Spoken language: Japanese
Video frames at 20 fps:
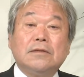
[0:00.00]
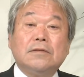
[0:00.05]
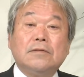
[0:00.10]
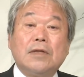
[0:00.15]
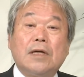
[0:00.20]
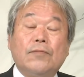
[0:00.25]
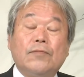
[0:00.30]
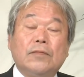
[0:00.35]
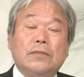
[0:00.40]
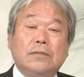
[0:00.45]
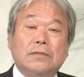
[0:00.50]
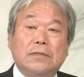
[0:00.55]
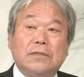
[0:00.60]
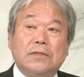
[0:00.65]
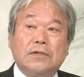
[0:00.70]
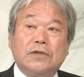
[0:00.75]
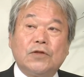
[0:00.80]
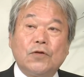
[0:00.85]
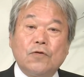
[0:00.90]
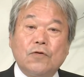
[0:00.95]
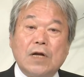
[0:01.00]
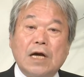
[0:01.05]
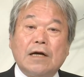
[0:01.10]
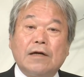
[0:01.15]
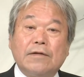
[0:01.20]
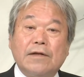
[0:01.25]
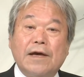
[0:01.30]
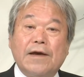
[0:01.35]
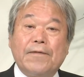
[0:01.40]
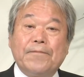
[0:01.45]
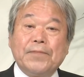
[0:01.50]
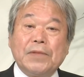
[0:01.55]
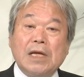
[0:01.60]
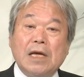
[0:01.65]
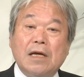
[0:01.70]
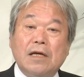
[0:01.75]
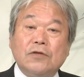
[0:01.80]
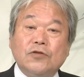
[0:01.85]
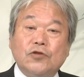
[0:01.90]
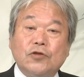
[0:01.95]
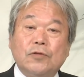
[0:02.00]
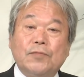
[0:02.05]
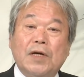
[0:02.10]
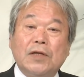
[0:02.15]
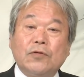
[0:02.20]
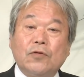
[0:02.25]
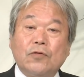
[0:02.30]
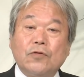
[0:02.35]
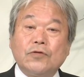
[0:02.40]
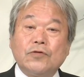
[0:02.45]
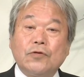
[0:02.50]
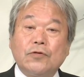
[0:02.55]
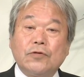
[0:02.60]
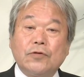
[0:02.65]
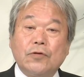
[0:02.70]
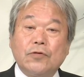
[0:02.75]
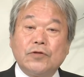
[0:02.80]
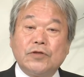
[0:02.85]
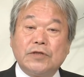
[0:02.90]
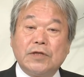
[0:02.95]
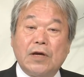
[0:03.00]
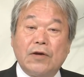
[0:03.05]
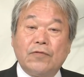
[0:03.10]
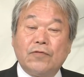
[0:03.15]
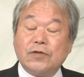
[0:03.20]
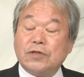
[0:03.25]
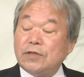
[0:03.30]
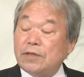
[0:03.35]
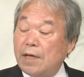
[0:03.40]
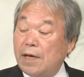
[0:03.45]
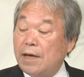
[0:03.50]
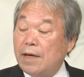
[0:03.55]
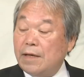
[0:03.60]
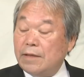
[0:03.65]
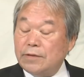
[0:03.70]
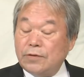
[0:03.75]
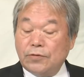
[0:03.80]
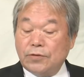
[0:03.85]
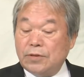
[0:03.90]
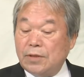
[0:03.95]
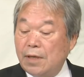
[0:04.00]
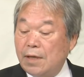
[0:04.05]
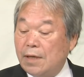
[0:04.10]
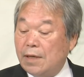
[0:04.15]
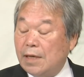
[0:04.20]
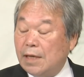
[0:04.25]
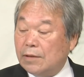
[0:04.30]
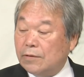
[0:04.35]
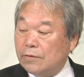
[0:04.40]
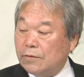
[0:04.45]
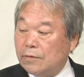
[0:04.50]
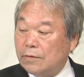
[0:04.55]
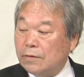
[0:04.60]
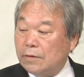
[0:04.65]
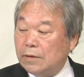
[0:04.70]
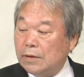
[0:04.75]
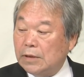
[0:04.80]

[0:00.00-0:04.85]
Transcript: なその中で10万トンの食料支援をしてそしてあの、